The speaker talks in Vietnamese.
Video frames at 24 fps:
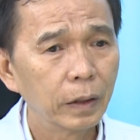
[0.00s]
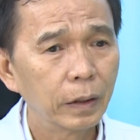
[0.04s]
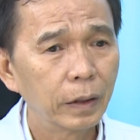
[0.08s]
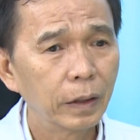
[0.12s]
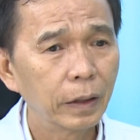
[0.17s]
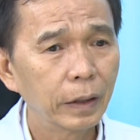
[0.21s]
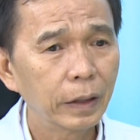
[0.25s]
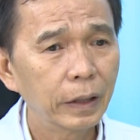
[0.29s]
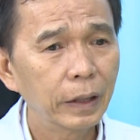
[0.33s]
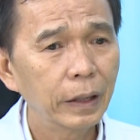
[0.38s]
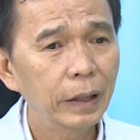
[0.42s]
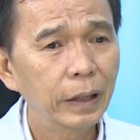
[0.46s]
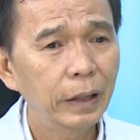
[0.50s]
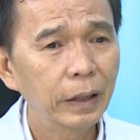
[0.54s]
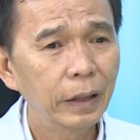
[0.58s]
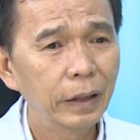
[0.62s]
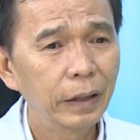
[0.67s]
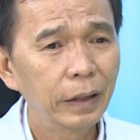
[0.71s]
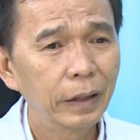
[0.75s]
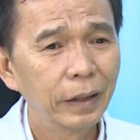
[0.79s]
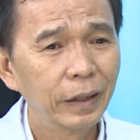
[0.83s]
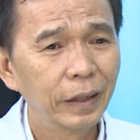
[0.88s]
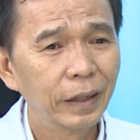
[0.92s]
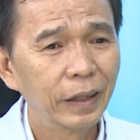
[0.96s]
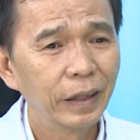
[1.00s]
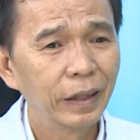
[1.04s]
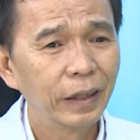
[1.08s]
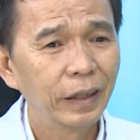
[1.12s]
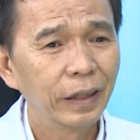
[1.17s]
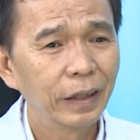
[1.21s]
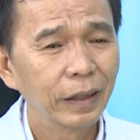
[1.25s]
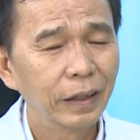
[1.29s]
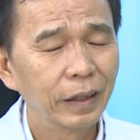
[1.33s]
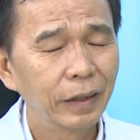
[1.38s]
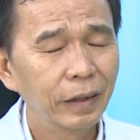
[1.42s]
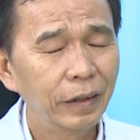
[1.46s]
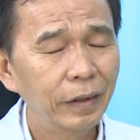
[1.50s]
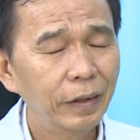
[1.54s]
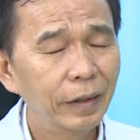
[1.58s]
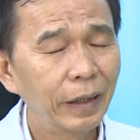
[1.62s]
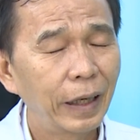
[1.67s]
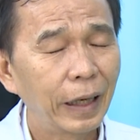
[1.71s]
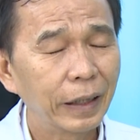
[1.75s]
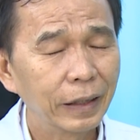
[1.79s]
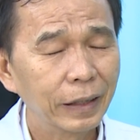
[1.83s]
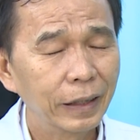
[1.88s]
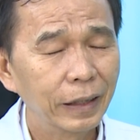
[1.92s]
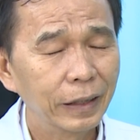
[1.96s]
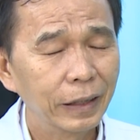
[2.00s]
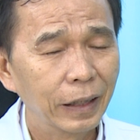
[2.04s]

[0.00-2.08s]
rồi cái nó lành,